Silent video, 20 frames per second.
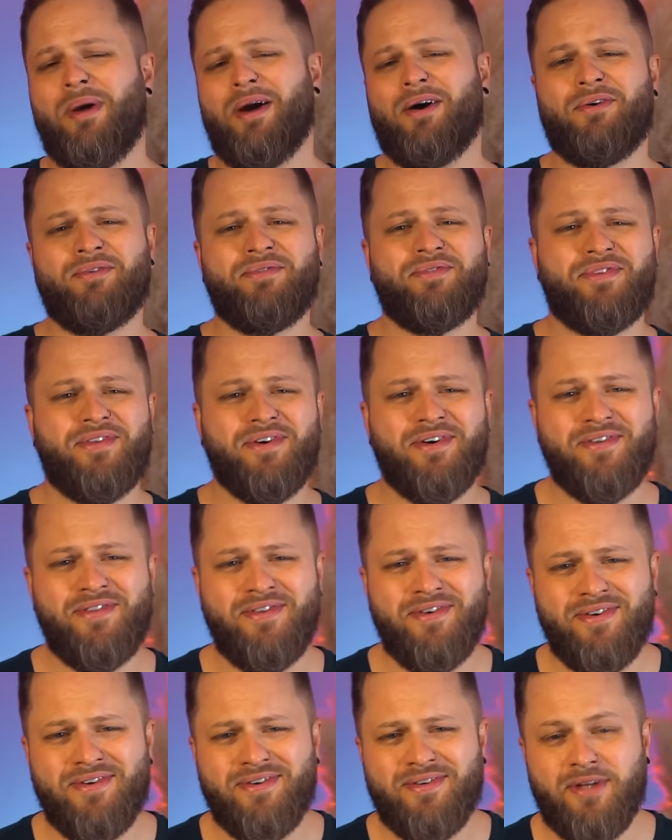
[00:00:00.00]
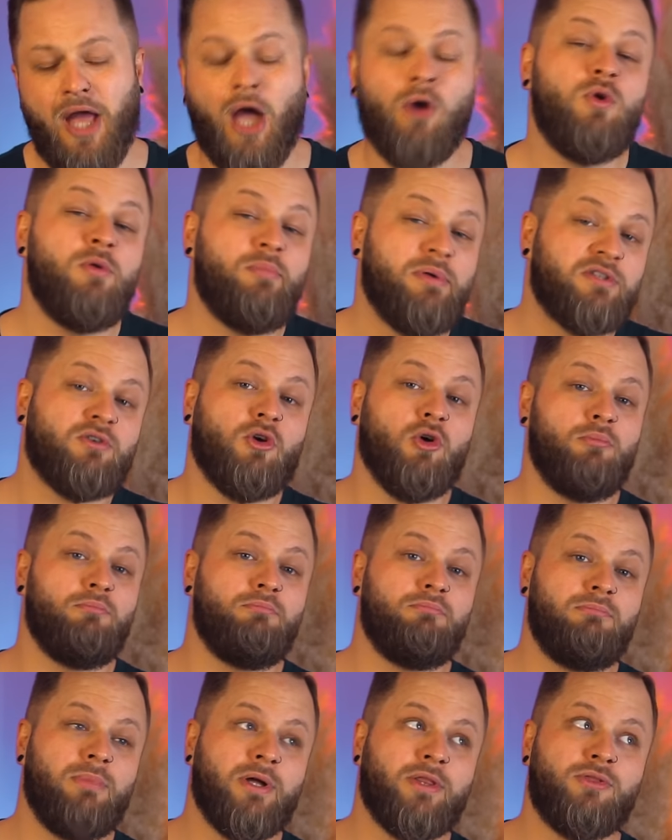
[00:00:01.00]
père Anton, ah oui, parce que
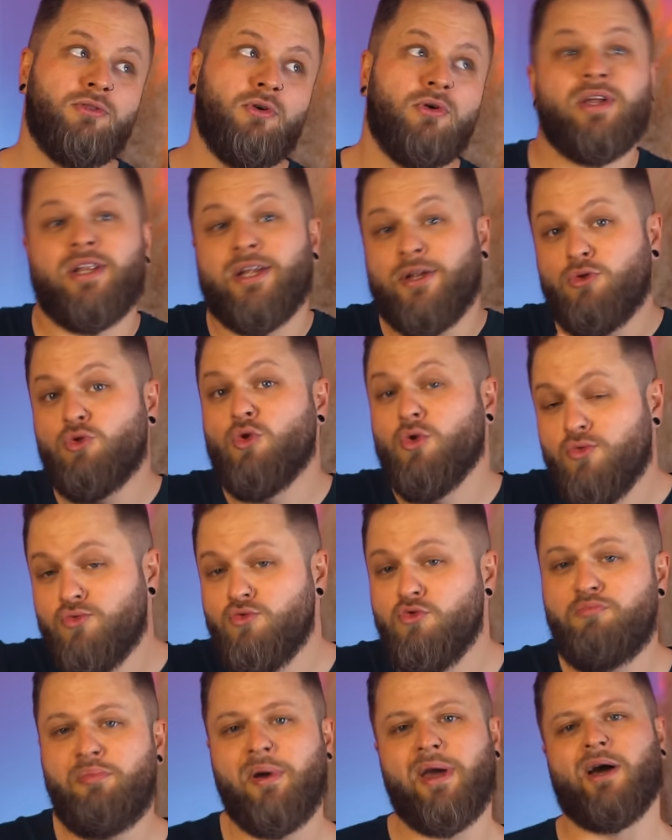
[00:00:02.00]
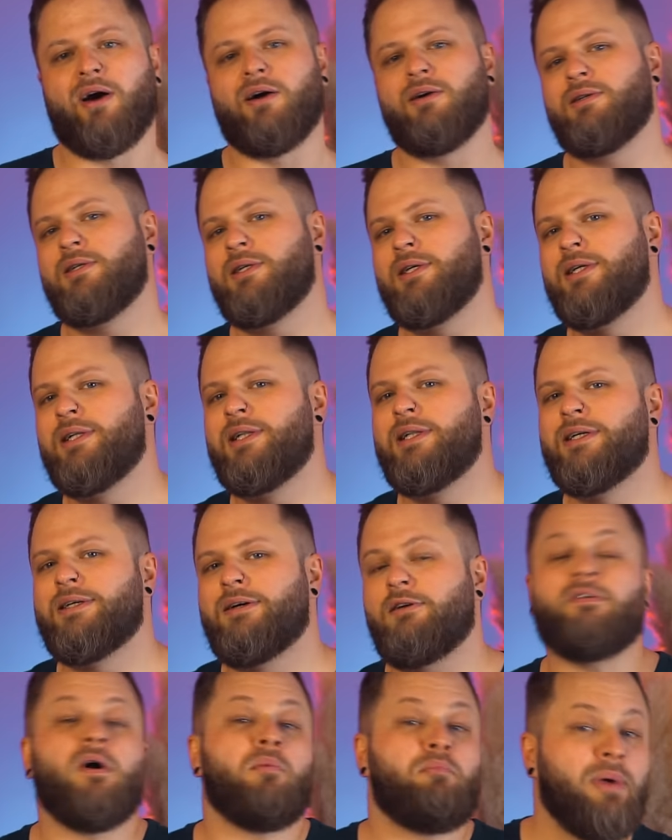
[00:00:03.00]
maintenant il est devenu père.
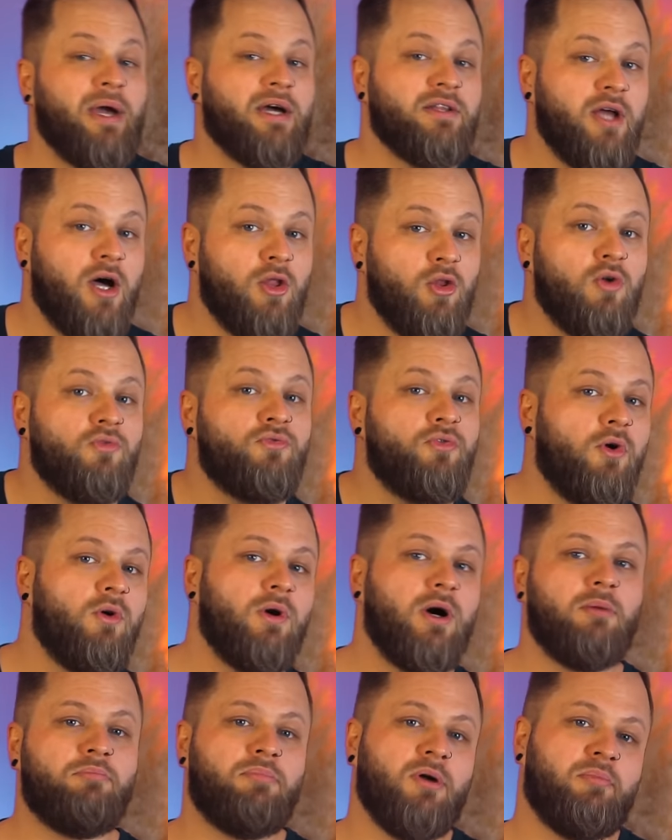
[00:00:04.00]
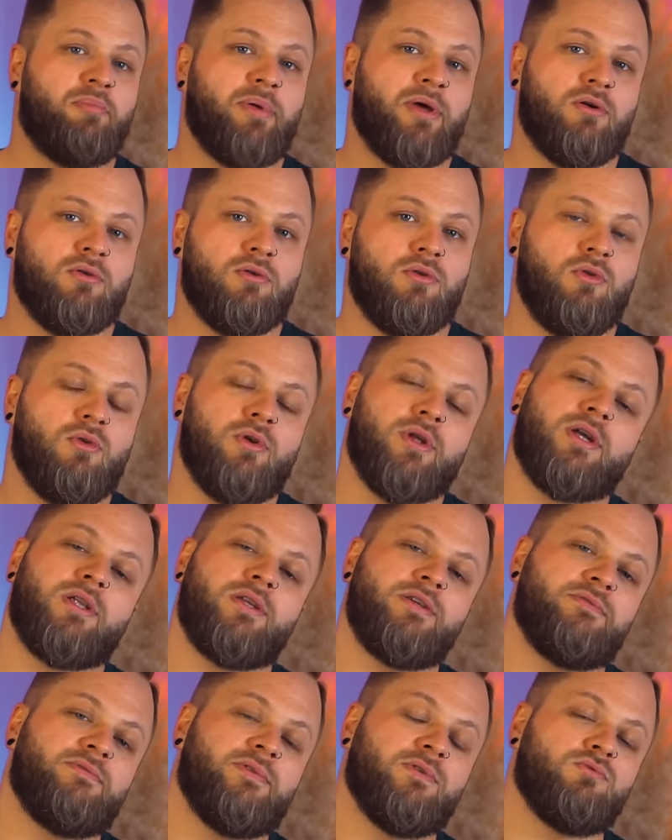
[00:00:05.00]
Enfin, père d'un enfant, hein, pas père dans
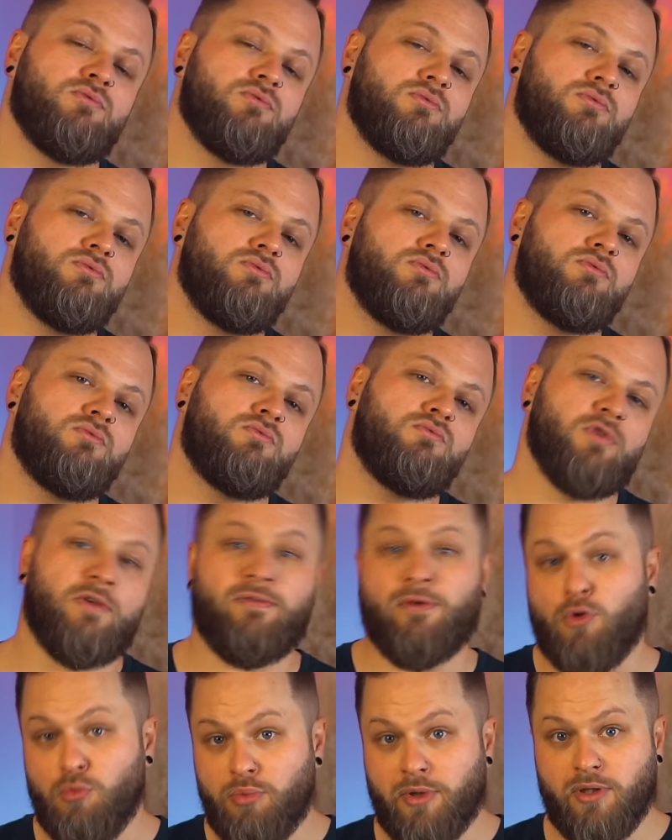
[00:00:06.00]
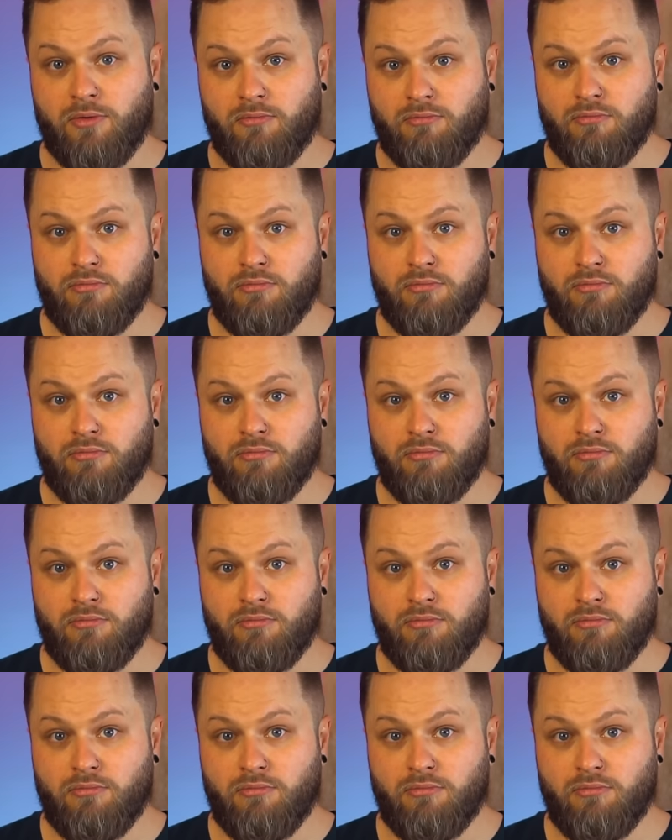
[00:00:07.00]
l'église, enfin, vous, vous avez compris.